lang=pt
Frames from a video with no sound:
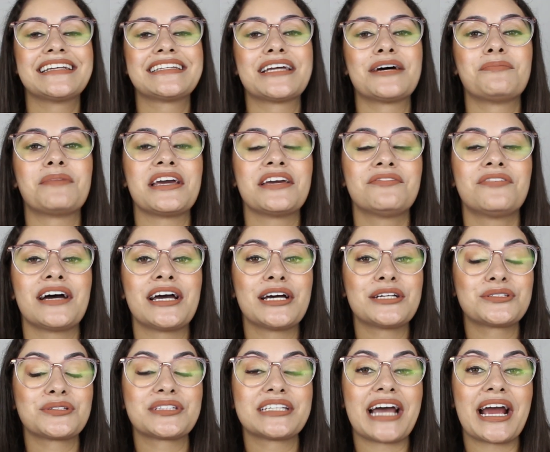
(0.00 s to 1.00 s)
e também vai
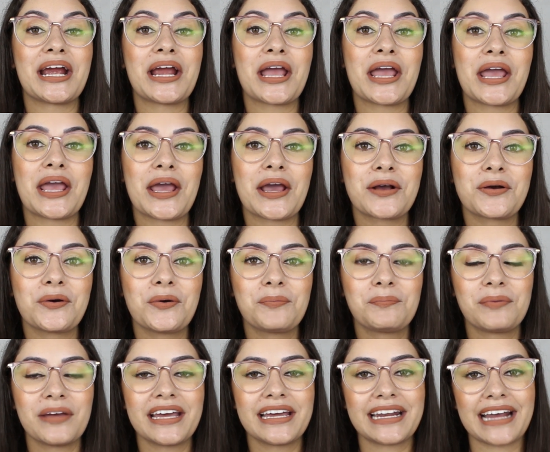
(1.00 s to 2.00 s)
ajudar a
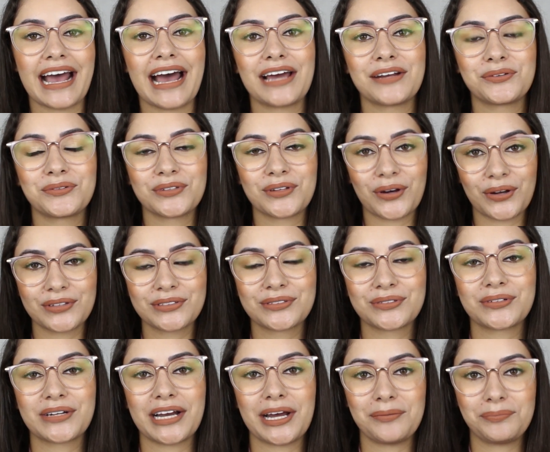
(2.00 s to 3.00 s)
recuperar o
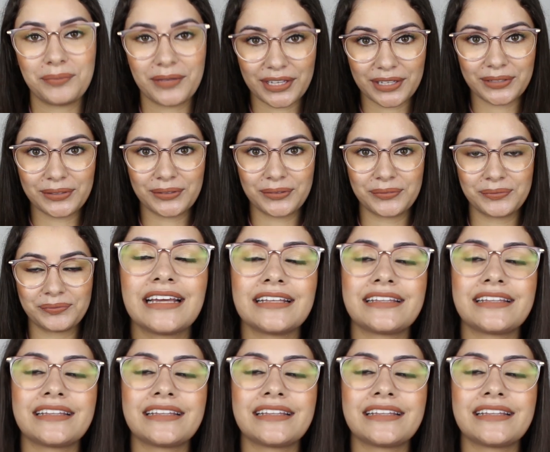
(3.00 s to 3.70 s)
nosso cabelo.